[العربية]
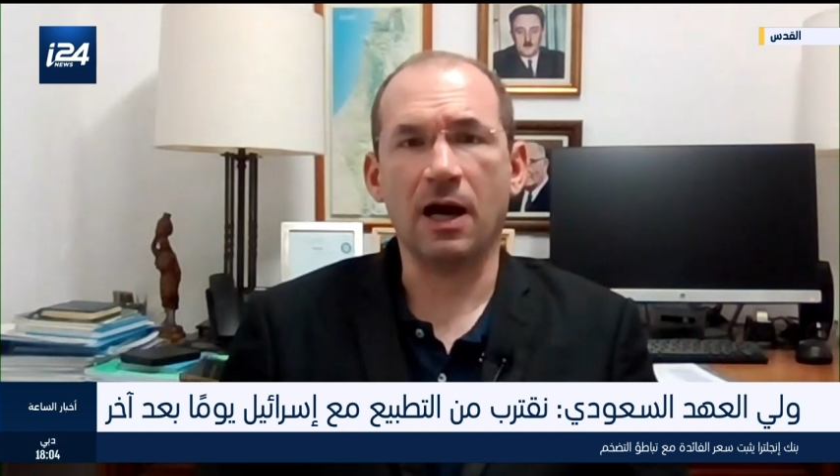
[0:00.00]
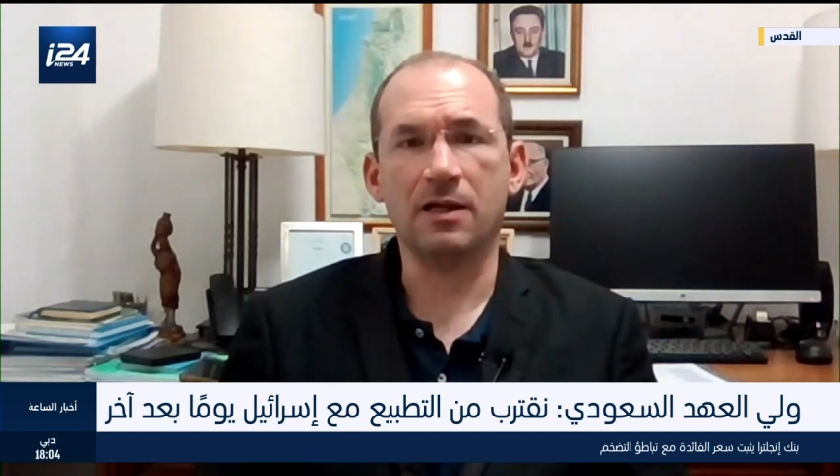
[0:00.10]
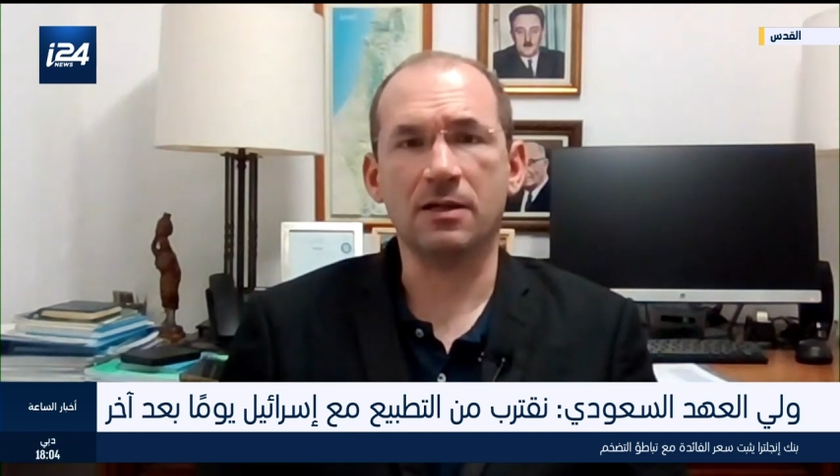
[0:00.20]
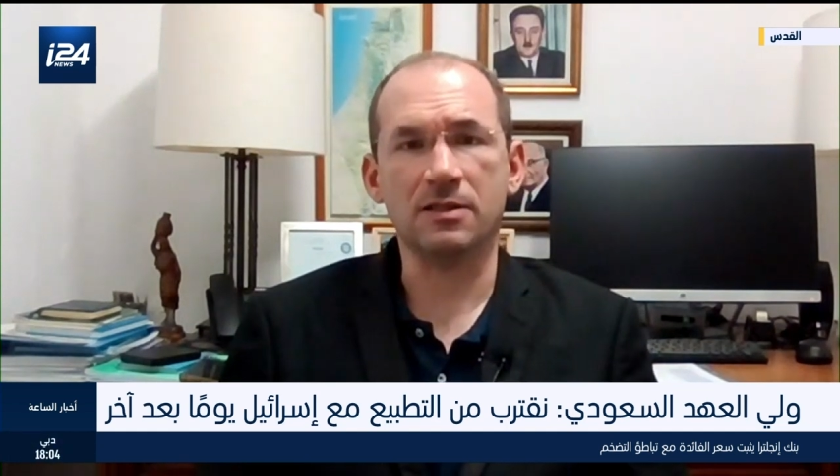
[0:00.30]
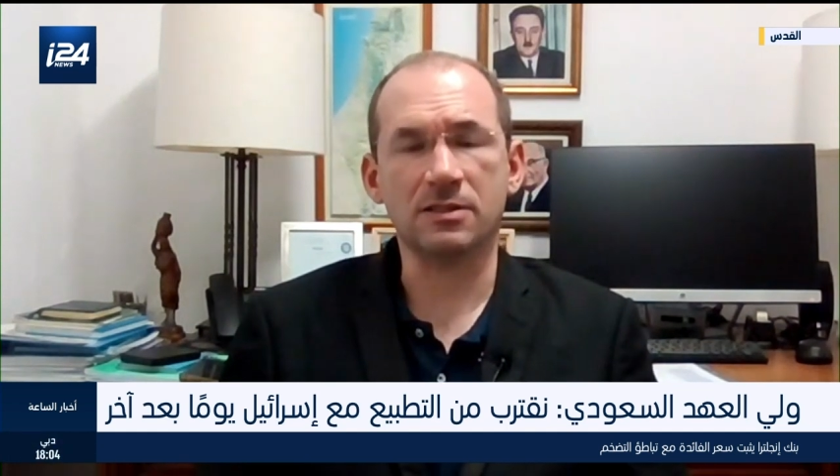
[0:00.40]

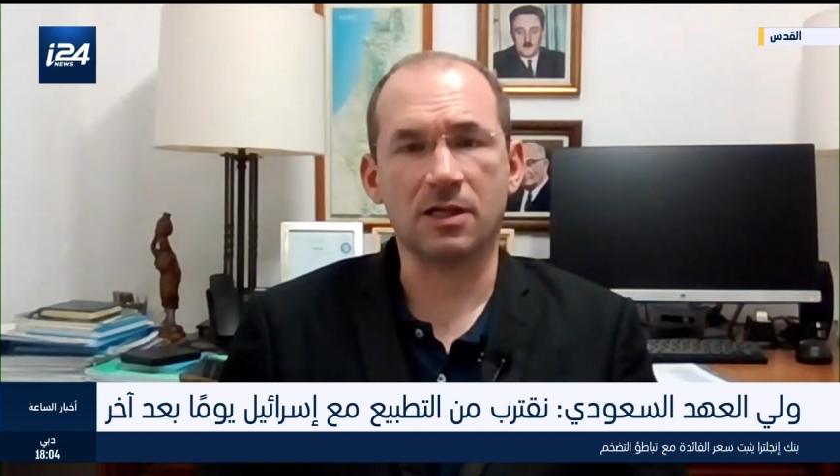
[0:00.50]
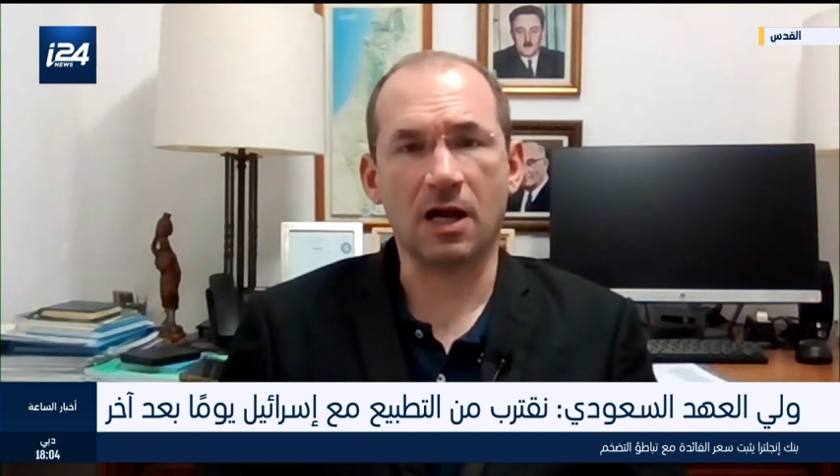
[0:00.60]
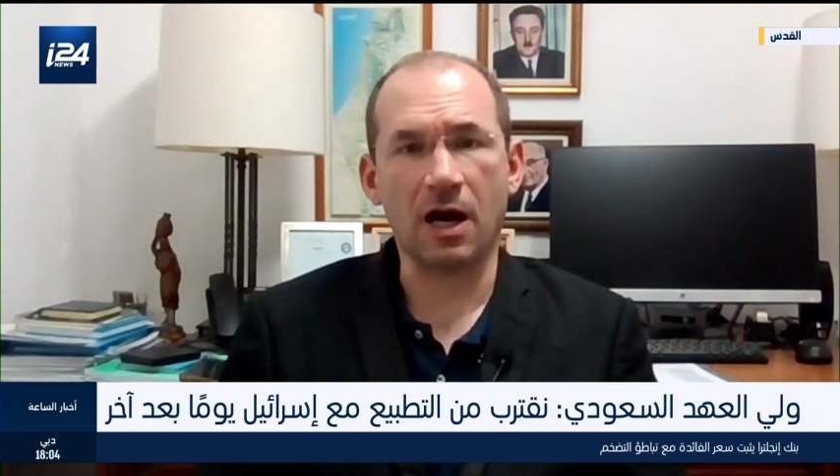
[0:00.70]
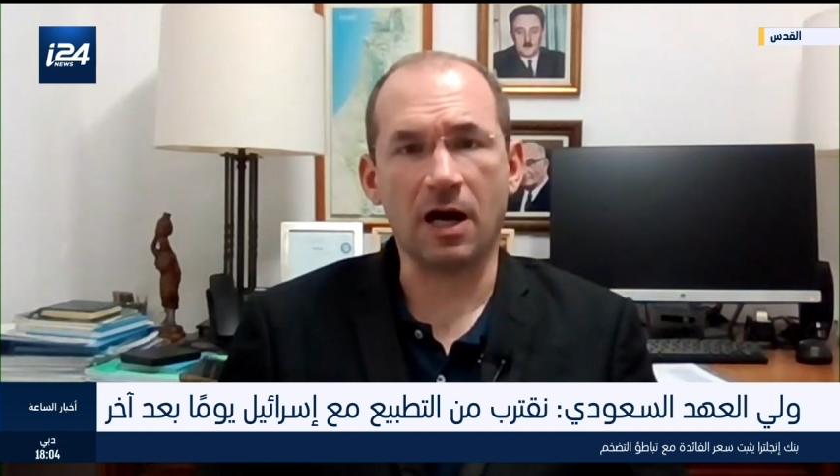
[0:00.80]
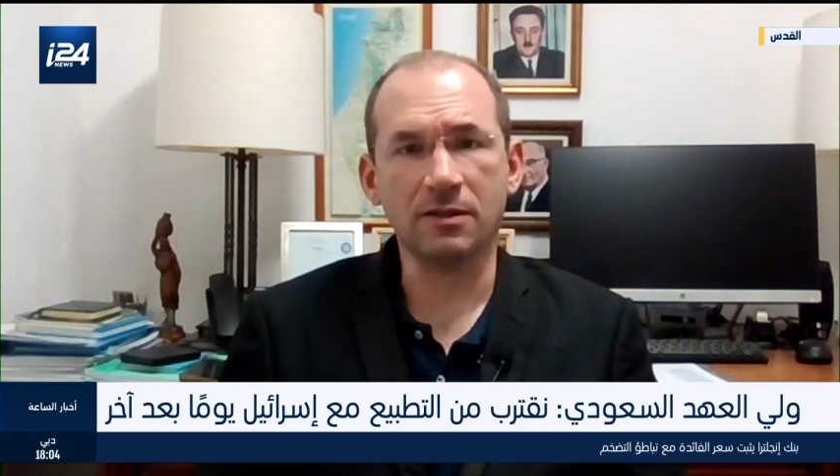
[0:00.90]

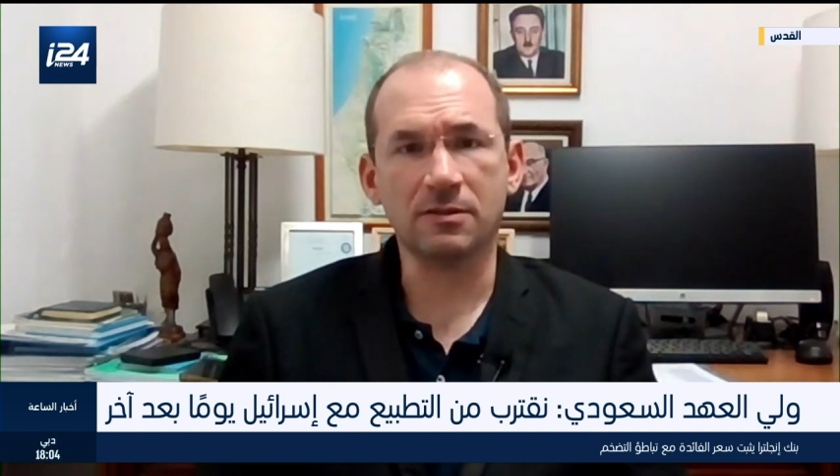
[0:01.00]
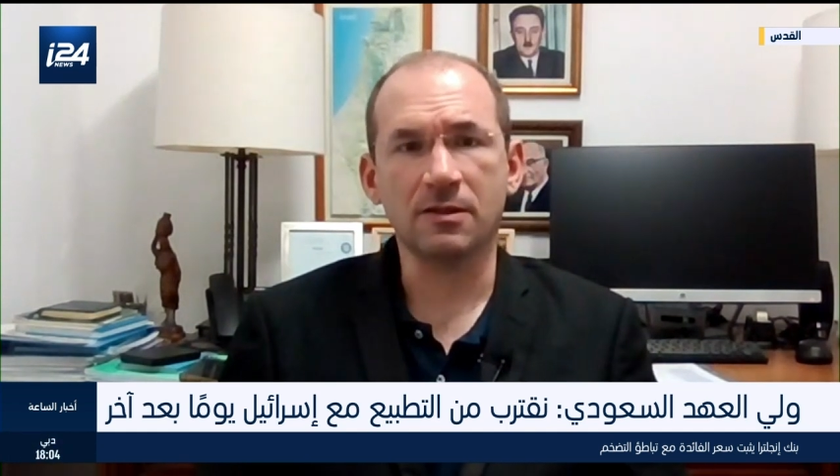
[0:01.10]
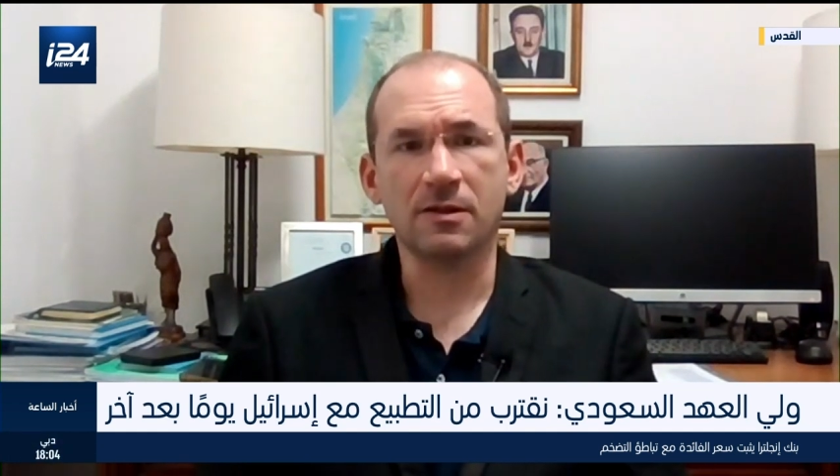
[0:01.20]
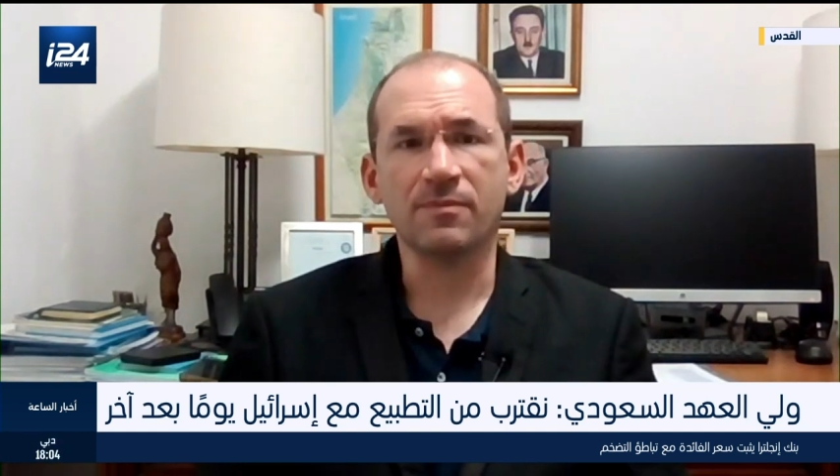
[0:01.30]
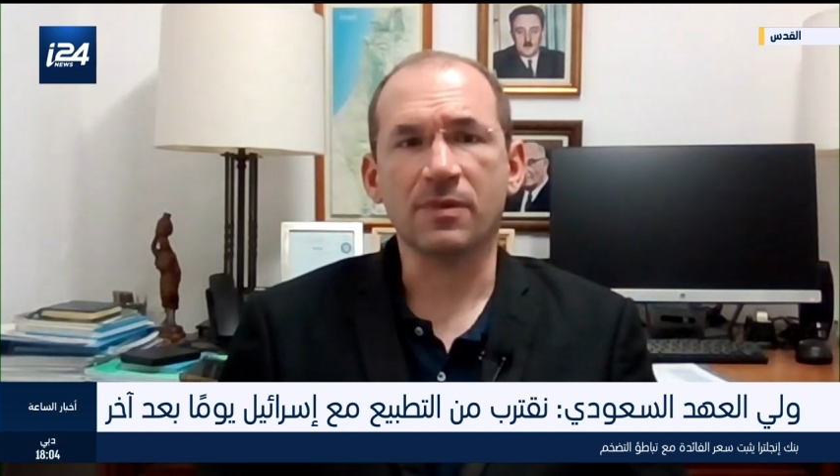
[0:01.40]
الصراعات
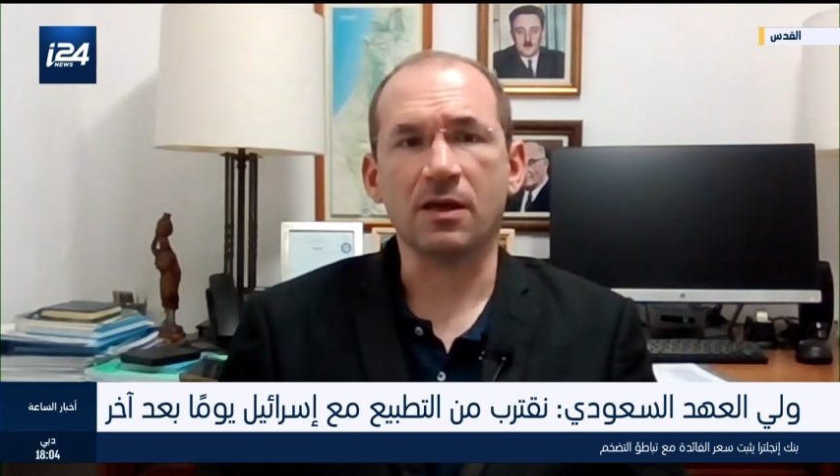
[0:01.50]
